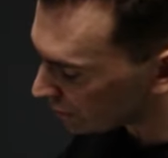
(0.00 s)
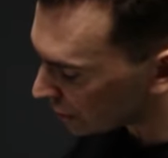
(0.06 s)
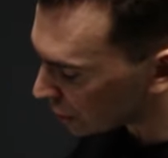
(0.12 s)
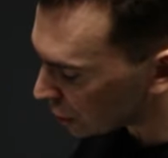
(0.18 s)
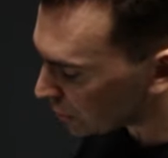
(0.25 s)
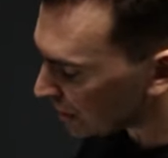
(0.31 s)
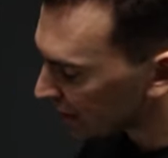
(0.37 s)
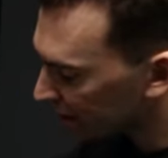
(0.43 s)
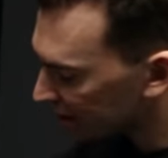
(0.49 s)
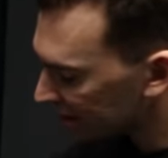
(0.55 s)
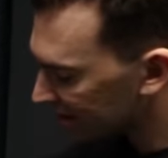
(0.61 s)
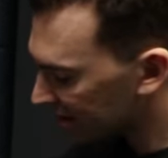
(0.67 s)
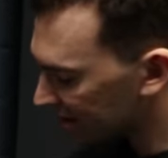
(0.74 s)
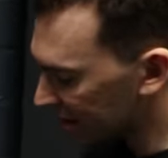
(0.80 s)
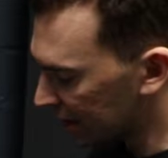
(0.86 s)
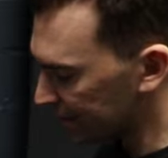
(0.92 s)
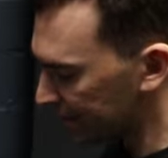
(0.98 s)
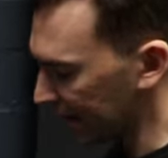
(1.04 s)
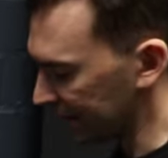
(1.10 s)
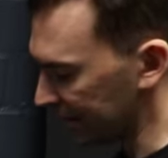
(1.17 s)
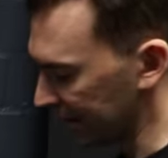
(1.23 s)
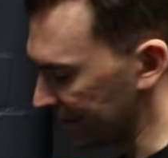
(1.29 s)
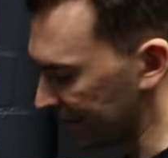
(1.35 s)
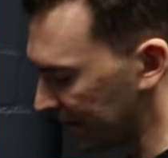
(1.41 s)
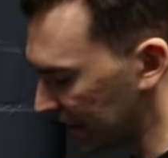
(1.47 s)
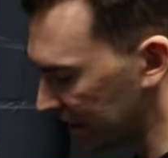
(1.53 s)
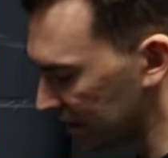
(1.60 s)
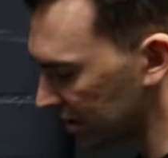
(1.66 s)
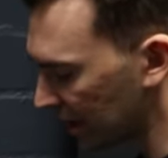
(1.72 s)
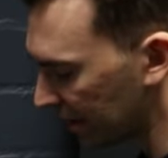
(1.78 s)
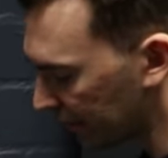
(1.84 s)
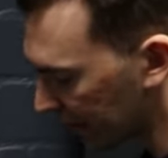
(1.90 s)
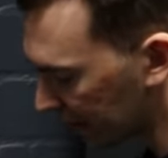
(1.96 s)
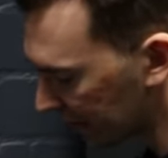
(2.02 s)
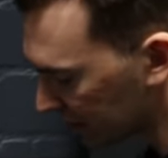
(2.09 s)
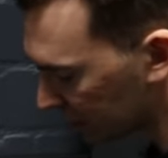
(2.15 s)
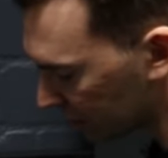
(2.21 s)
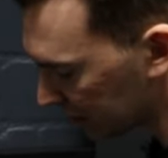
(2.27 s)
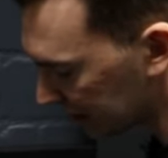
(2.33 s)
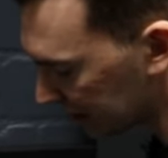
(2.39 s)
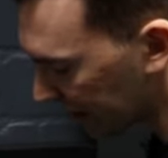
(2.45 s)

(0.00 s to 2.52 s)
Beispiel diese Dichtplatte. Kannst du einmal ganz kurz